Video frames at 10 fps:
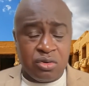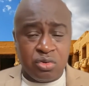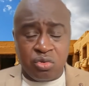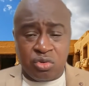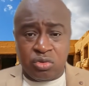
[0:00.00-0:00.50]

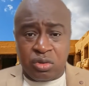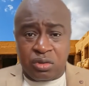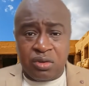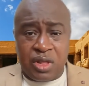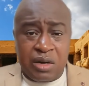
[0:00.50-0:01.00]
Donc,
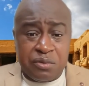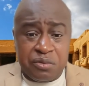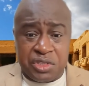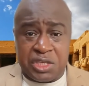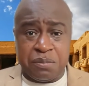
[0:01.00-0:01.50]
quand
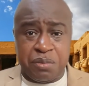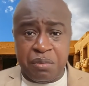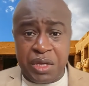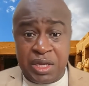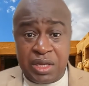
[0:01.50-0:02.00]
vous vous
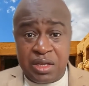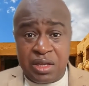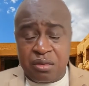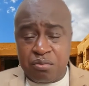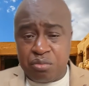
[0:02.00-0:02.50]
exprimez,
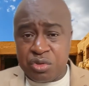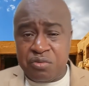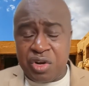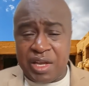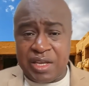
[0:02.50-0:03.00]

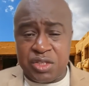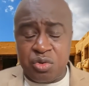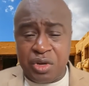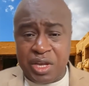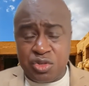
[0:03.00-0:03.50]
posez-vous la
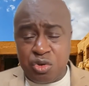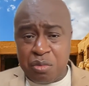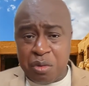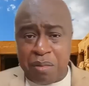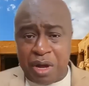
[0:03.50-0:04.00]
question, est-ce que
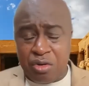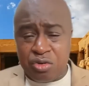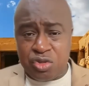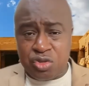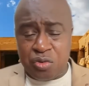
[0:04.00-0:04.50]
mes
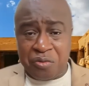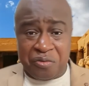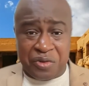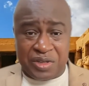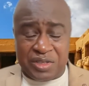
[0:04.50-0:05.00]
paroles sont
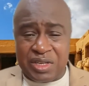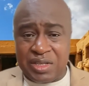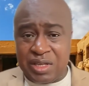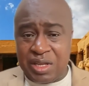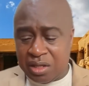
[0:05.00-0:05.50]

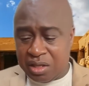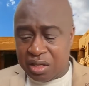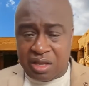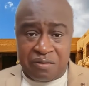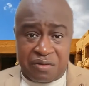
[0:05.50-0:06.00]
fertilité
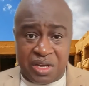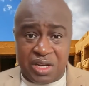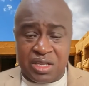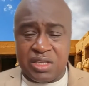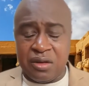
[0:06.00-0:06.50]
et
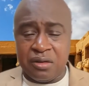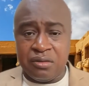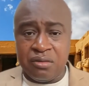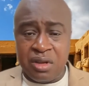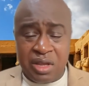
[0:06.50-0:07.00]
virilité
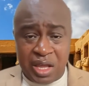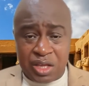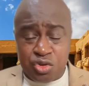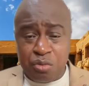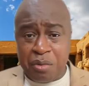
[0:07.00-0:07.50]

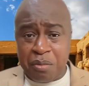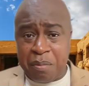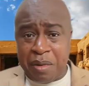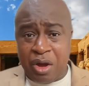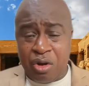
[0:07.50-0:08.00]
Est-ce que
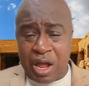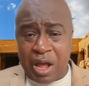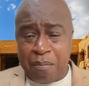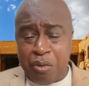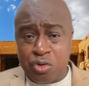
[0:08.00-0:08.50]
mes paroles
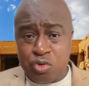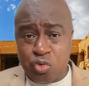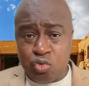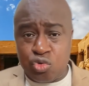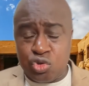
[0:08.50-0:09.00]
apportent
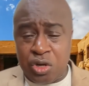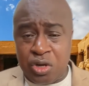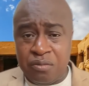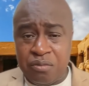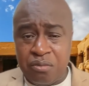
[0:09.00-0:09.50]
aux
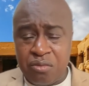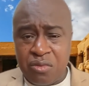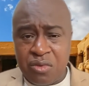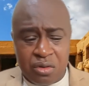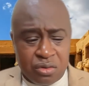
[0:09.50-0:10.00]
gens
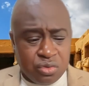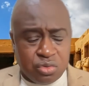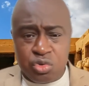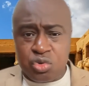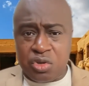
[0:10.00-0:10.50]

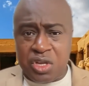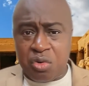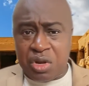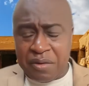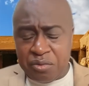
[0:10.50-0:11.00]
tout ce qui
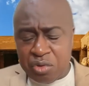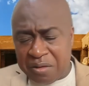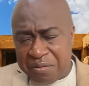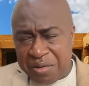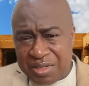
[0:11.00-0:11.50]
relève de
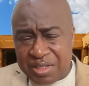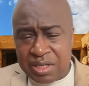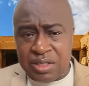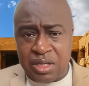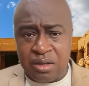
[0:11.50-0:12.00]
la
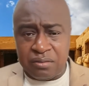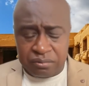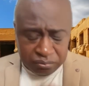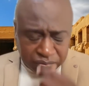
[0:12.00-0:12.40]
fertilité